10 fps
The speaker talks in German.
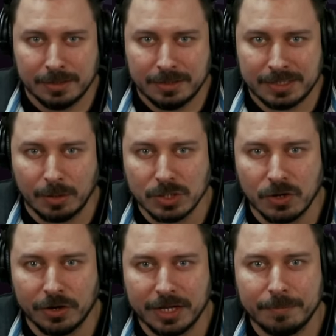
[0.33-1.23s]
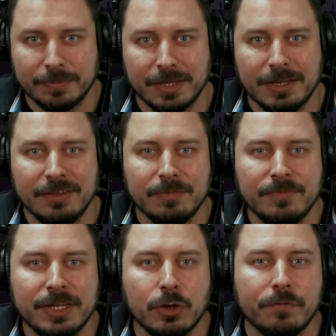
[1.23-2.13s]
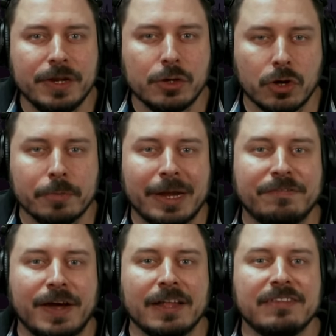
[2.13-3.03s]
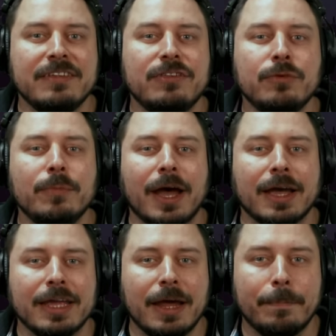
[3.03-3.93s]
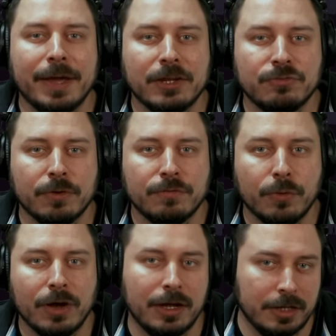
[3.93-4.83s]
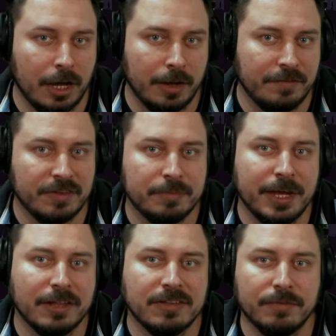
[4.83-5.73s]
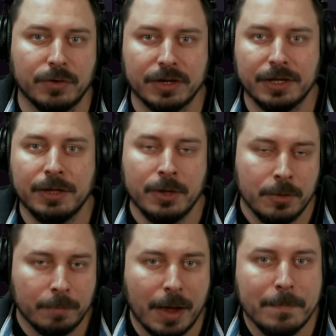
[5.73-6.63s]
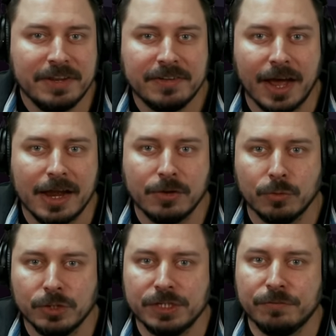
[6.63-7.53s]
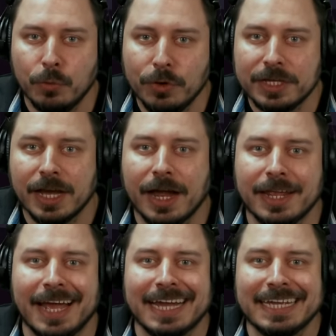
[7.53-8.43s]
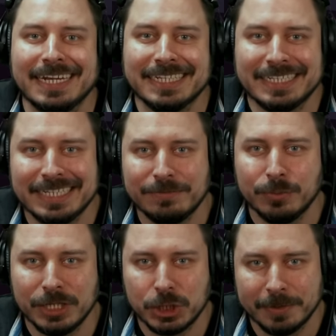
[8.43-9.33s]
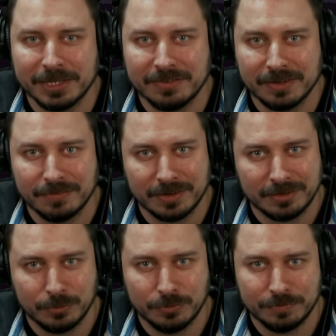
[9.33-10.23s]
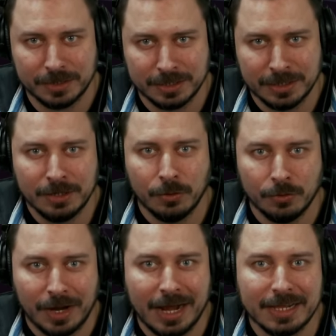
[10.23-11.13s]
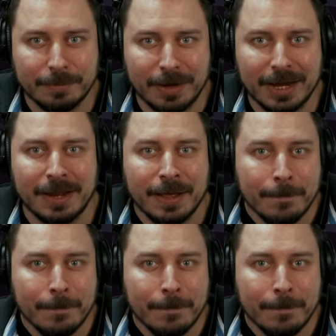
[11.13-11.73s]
Servus Leute, in diesem Video will ich euch mein Fazit zum Arena-Patch von vor ja, etwas mehr als einer Woche mal mitteilen und wo ich gerade Arena sehe, wo die Schwächen sind, was ich gut fand und allgemein,